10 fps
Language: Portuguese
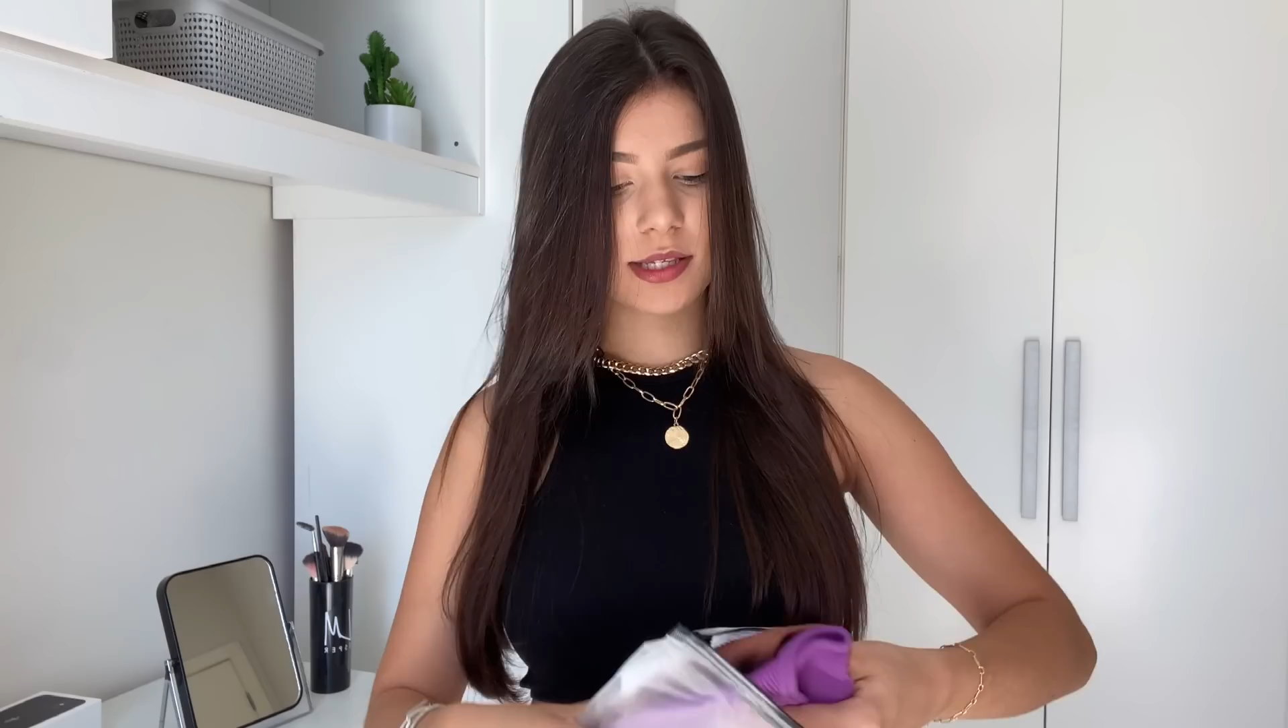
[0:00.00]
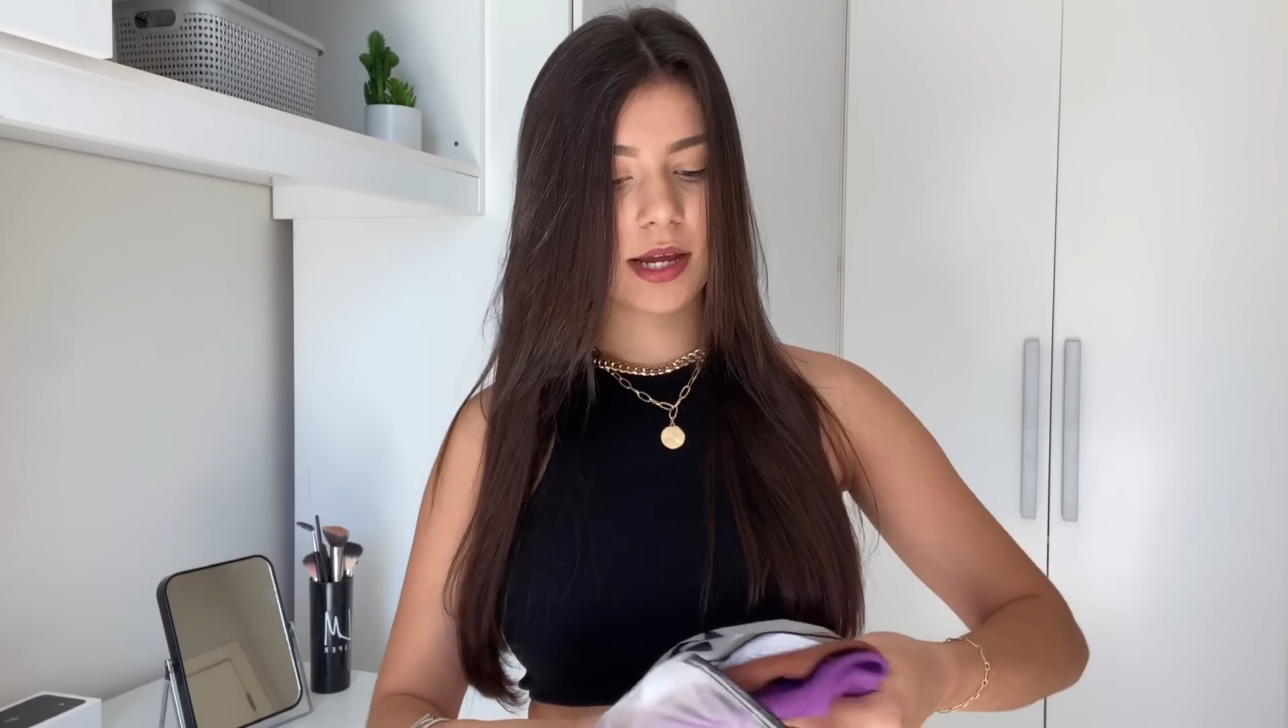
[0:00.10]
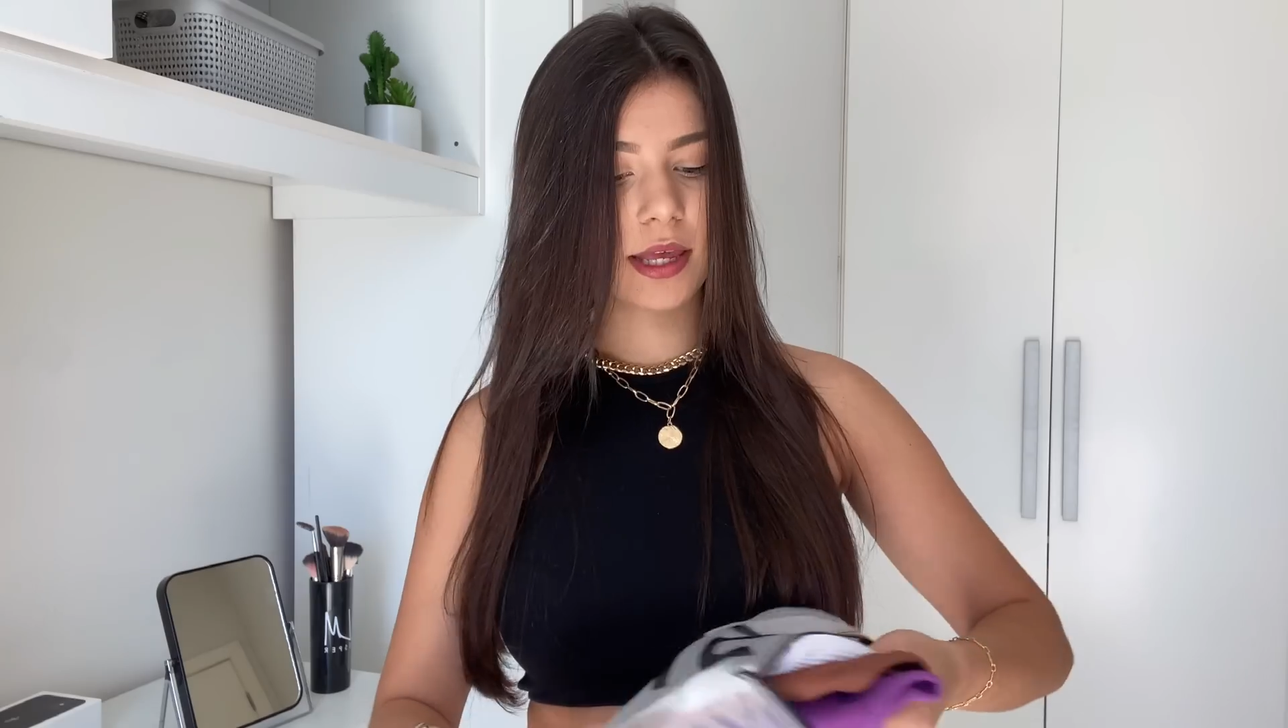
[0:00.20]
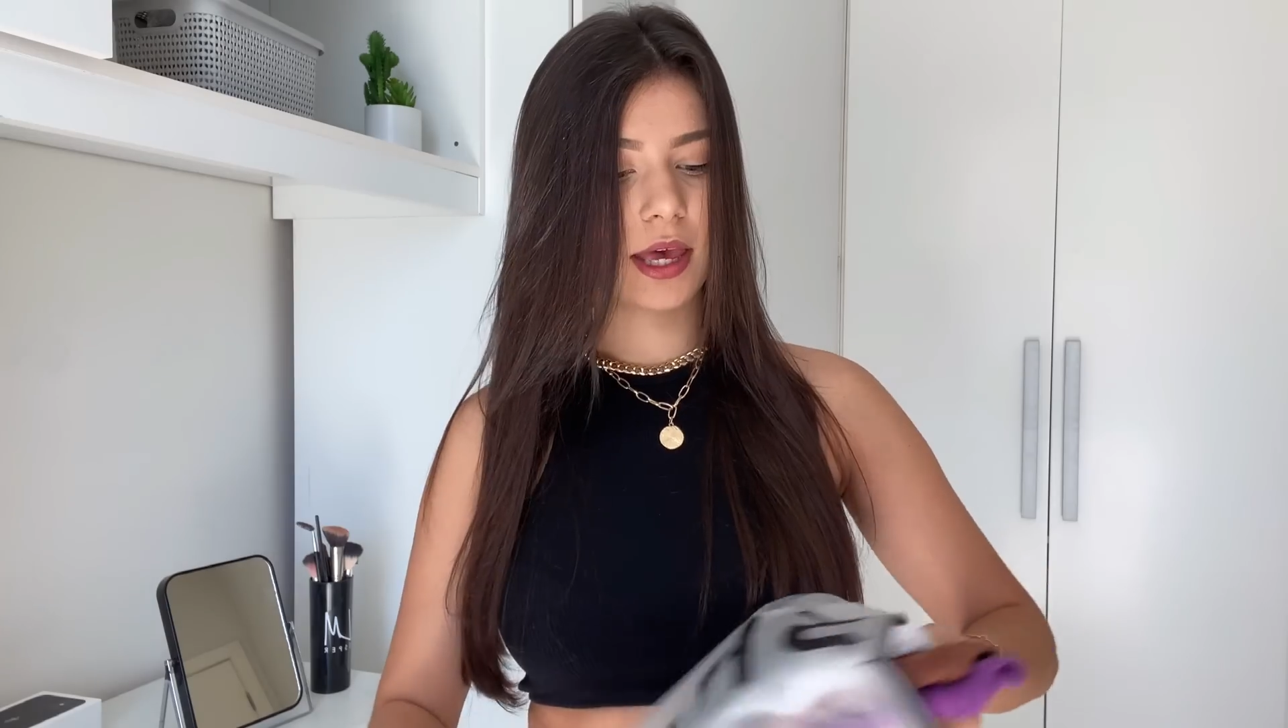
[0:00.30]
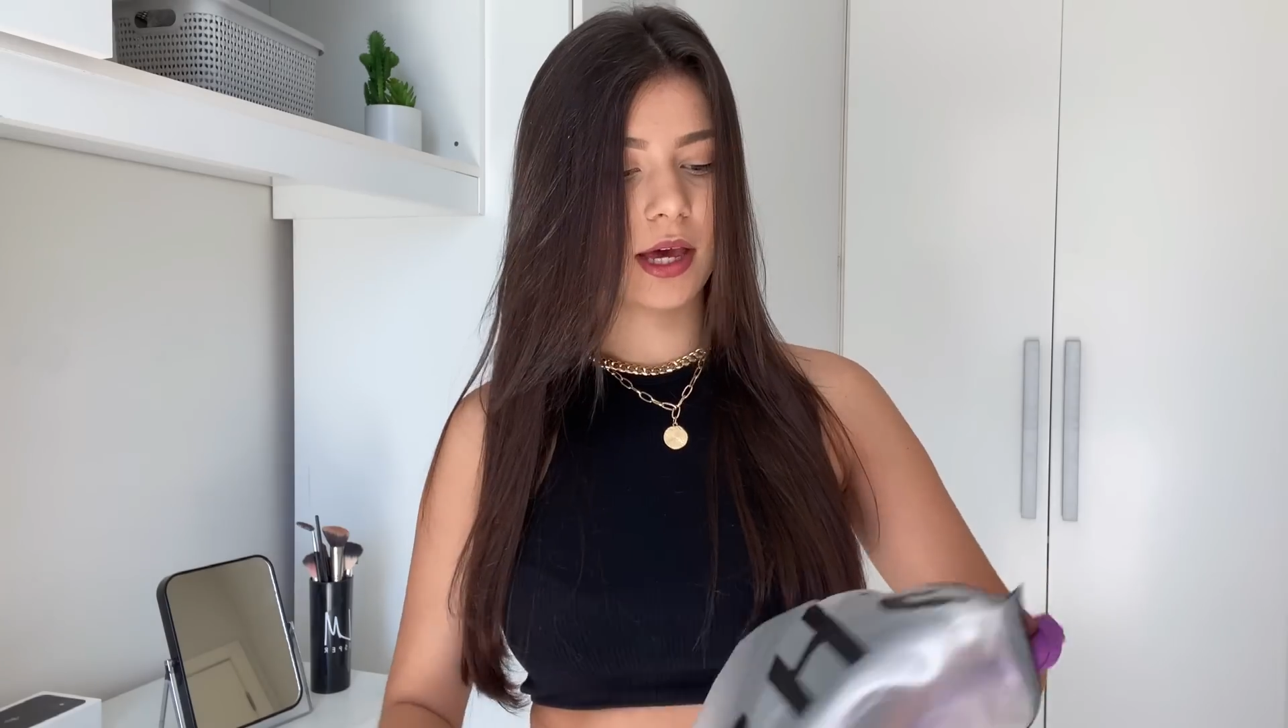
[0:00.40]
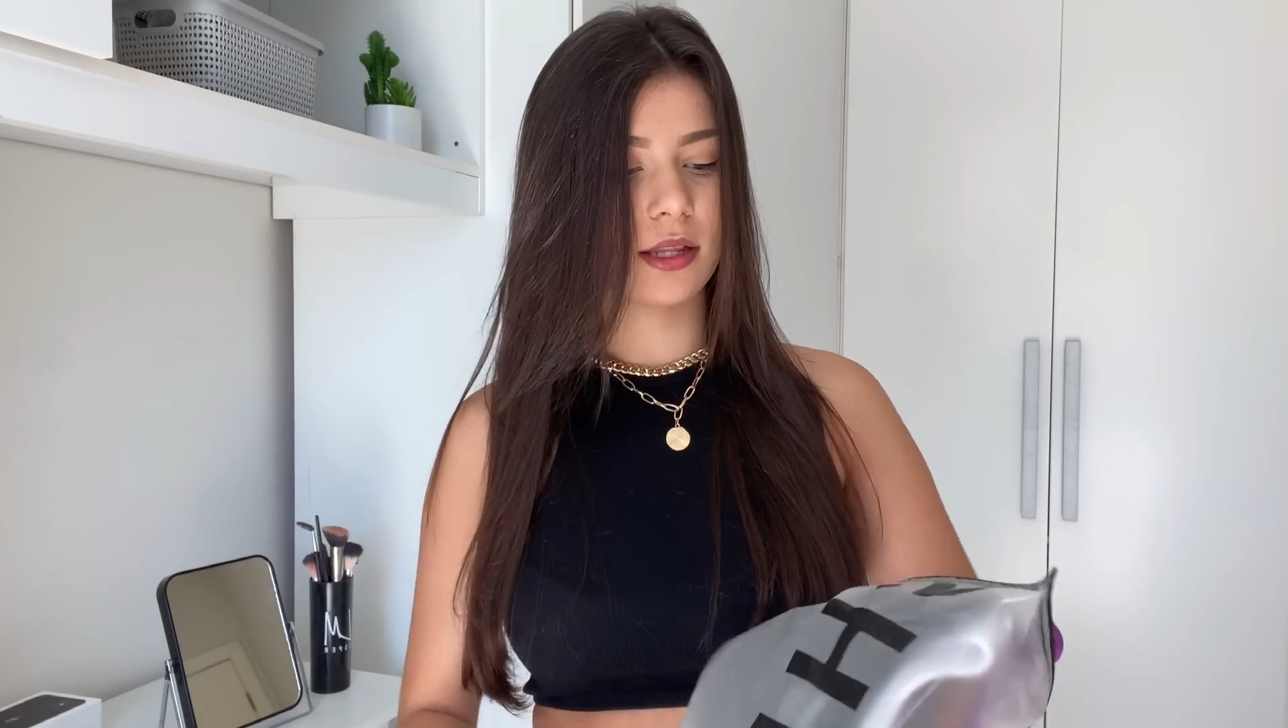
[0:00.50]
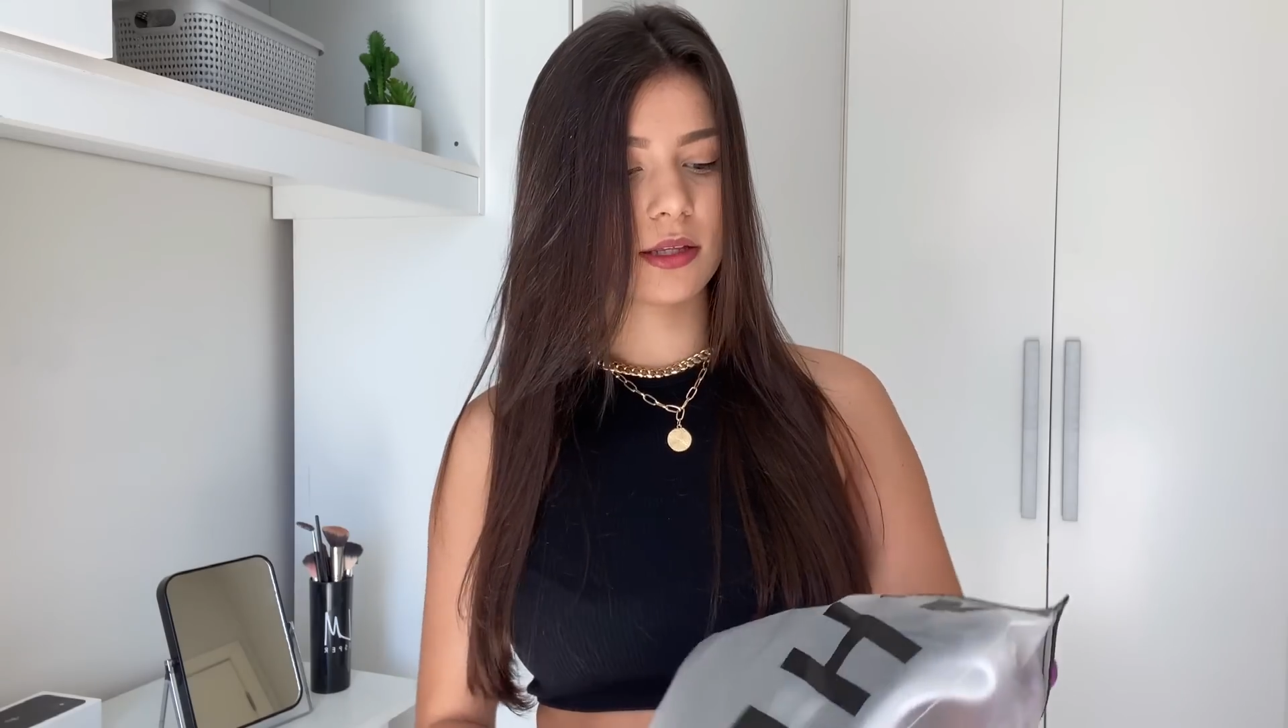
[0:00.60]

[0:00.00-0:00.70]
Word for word: daquela